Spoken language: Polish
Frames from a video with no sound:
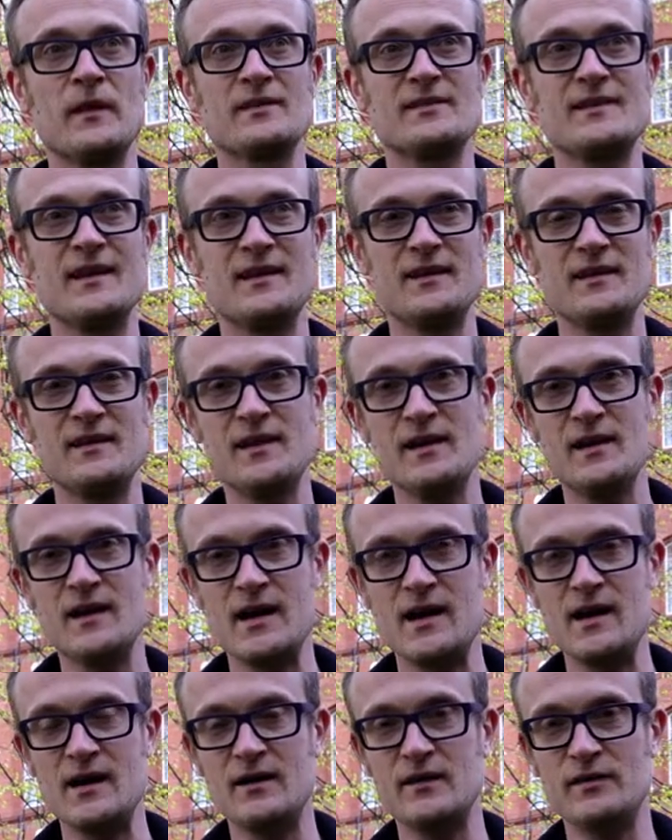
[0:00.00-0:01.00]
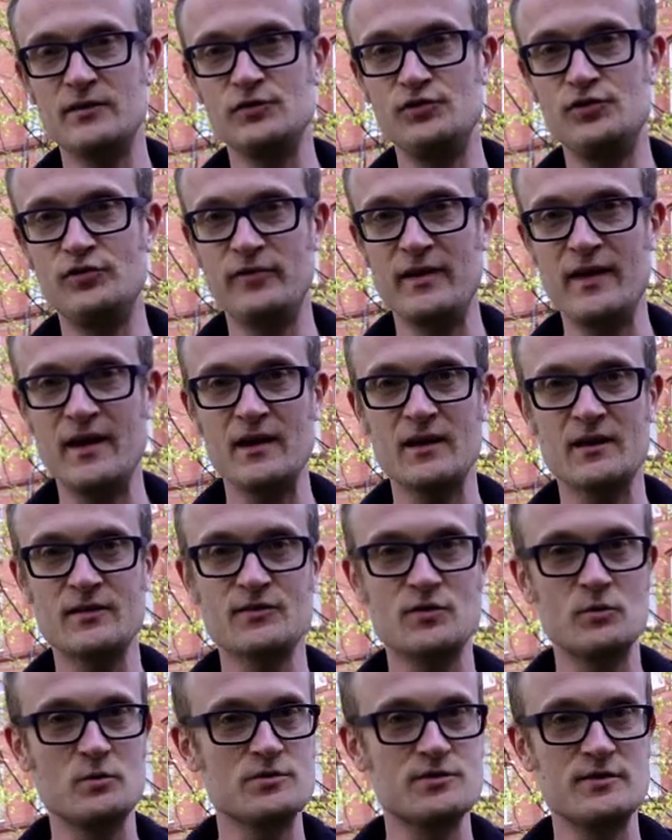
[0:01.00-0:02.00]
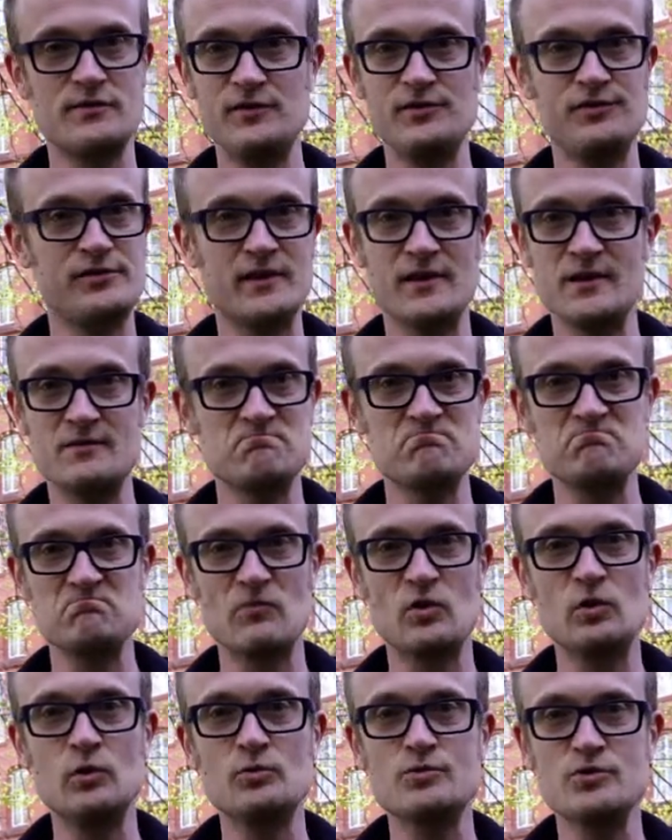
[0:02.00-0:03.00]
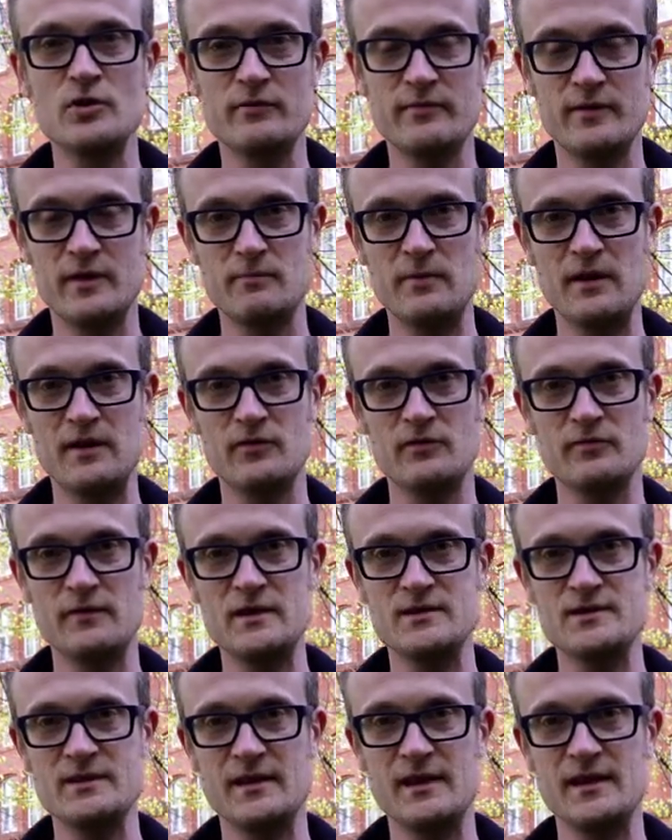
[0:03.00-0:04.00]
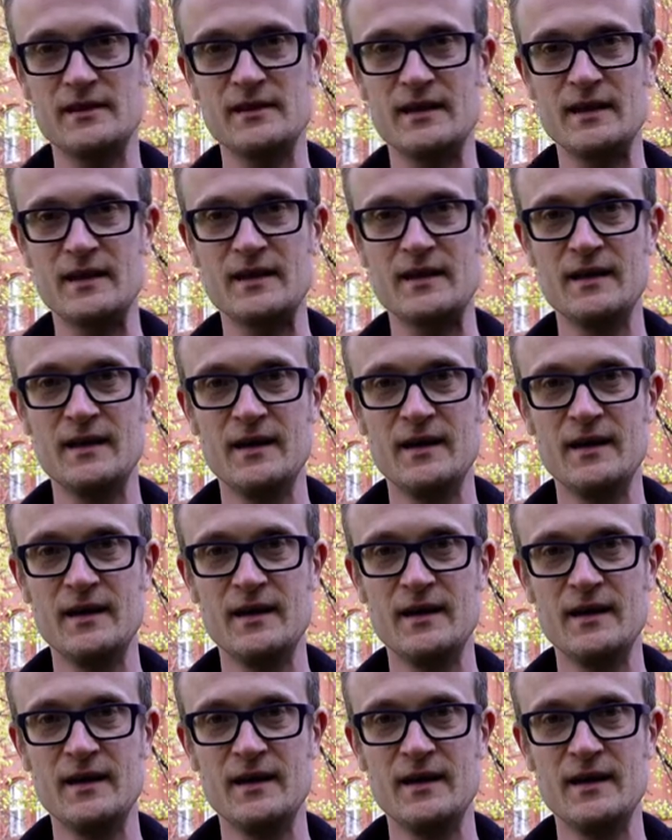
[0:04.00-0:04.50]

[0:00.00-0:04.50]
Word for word: Technika, dźwięk są oczywiście kluczowe i bardzo ważne jednak